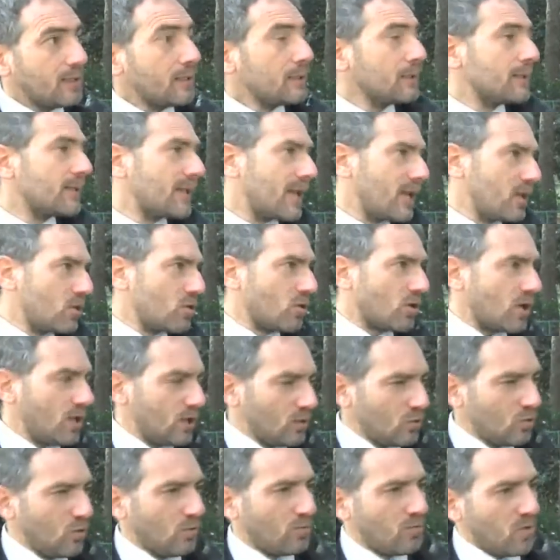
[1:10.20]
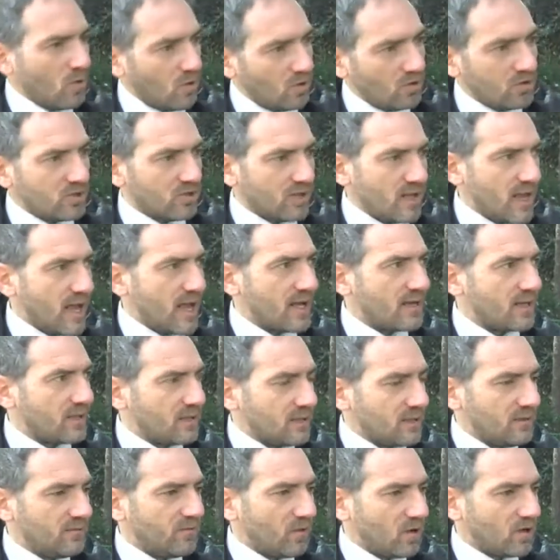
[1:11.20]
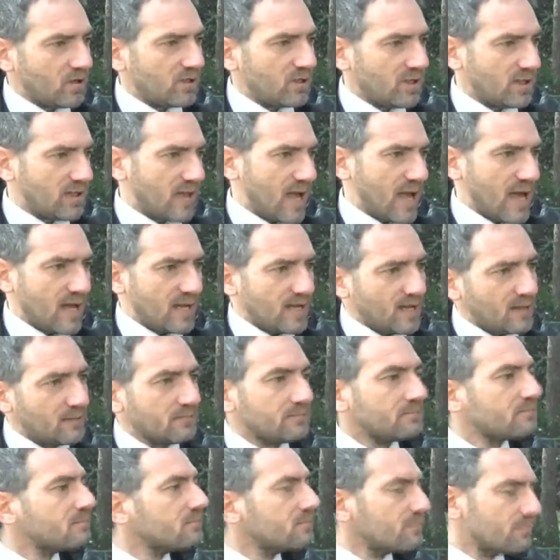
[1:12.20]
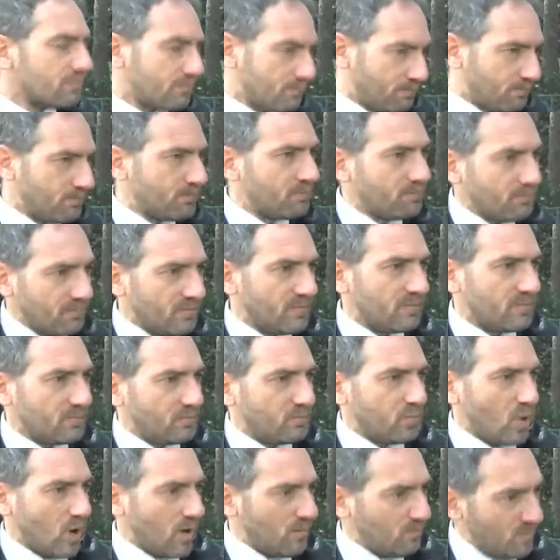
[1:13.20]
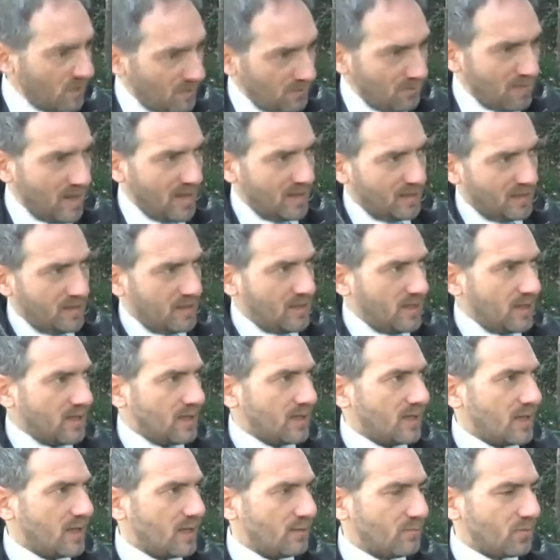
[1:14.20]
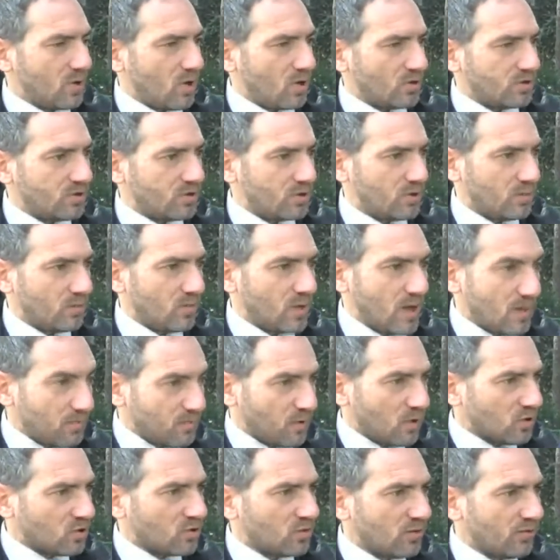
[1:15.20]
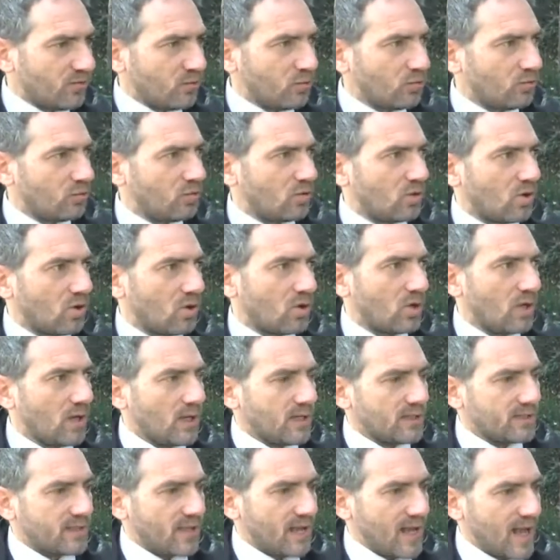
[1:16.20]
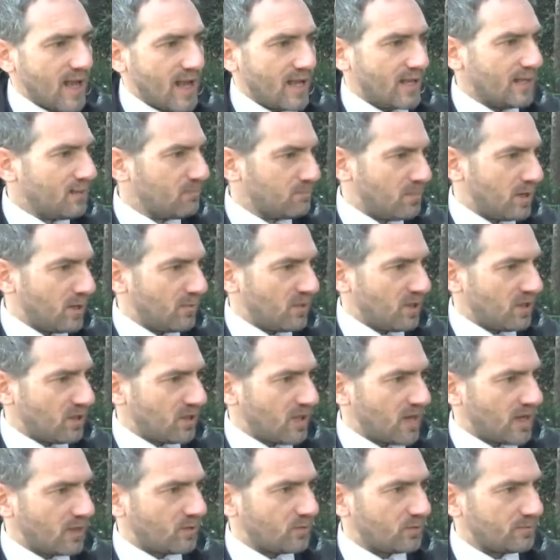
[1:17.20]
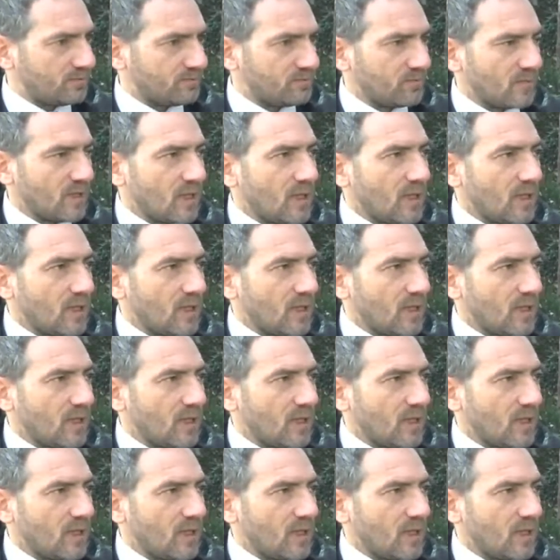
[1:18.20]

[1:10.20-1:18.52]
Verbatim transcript: credo che il gruppo consigliare di Forza Italia mh, mm, probabilmente prossimi, nel prossimo futuro sarà implementato.